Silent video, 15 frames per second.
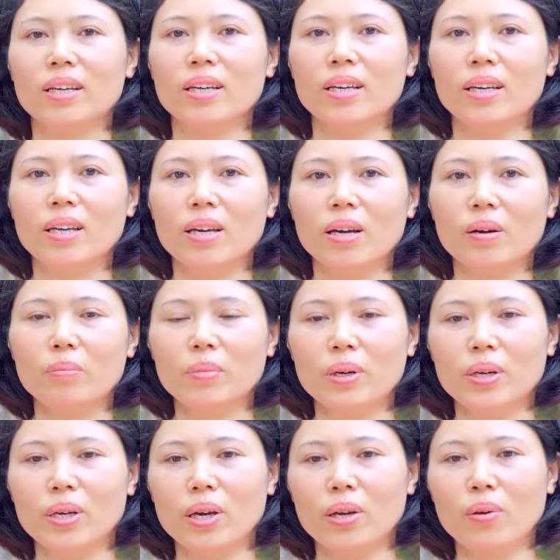khi
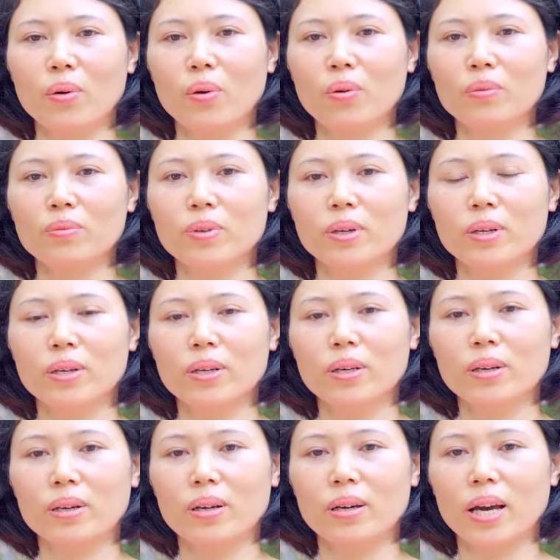mới kết hôn với
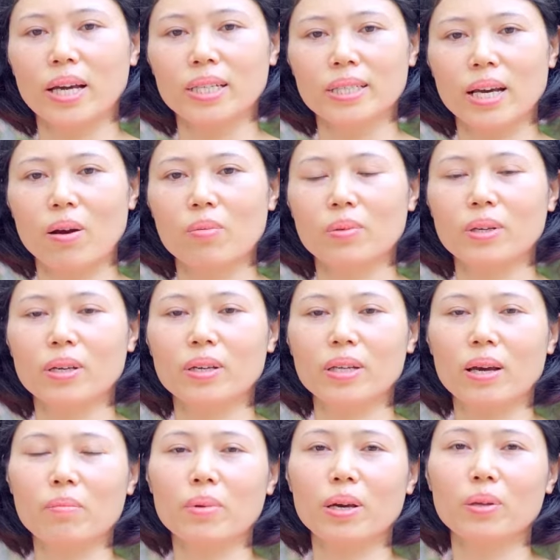à, anh Trọng thì
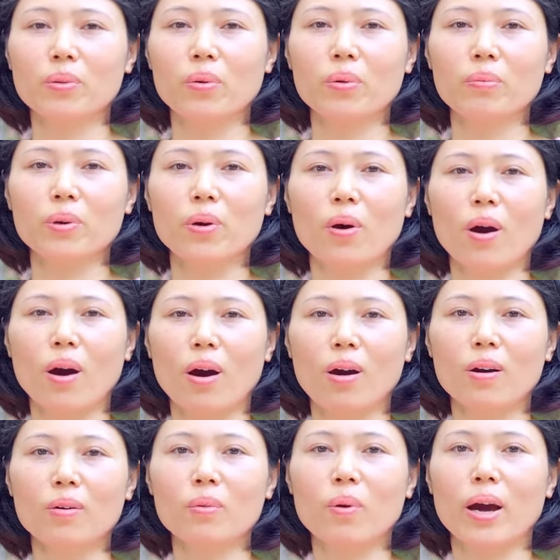năm đấy tôi mới có
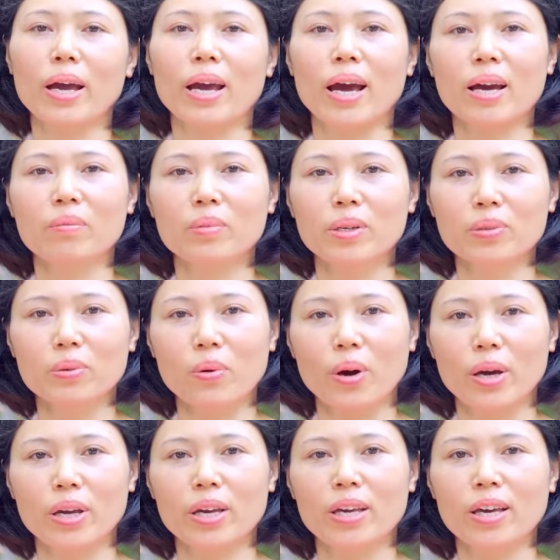ngoài 20
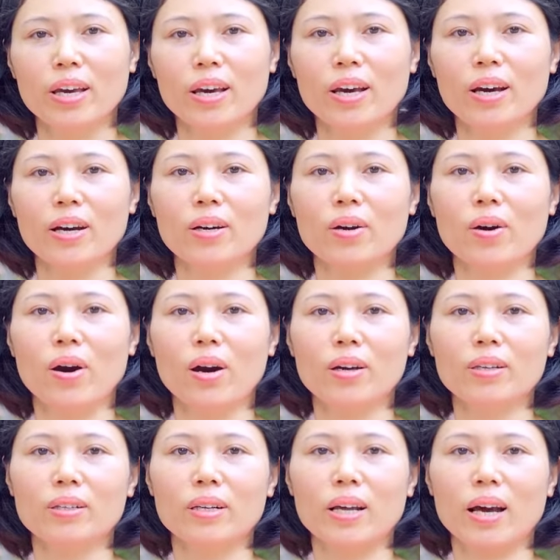tuổi
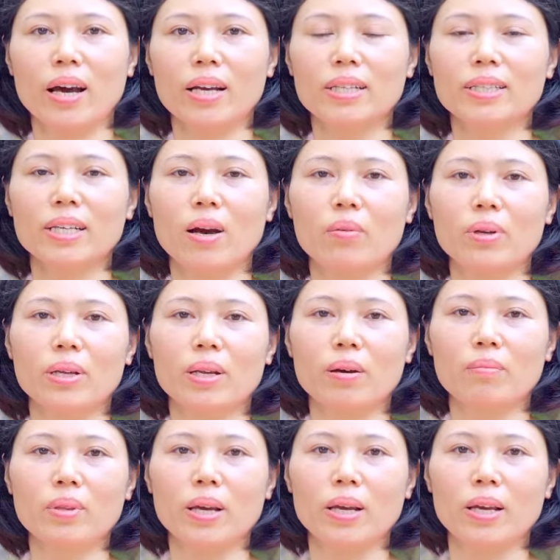còn à, anh Trọng thì
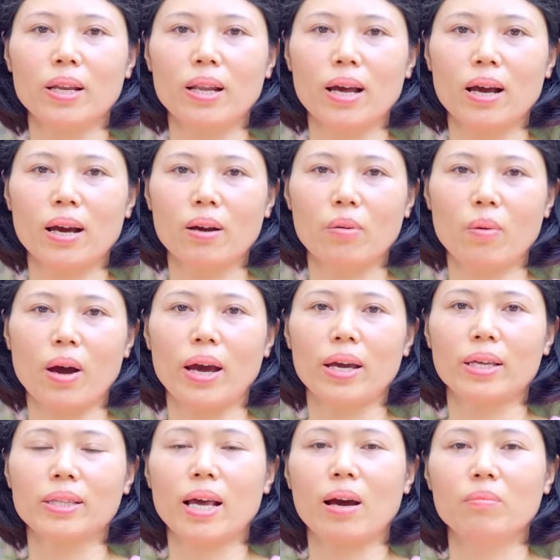năm đấy là
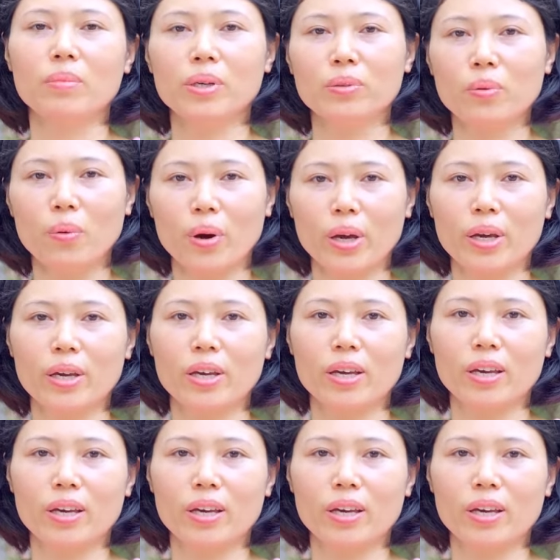ngoài 80 tuổi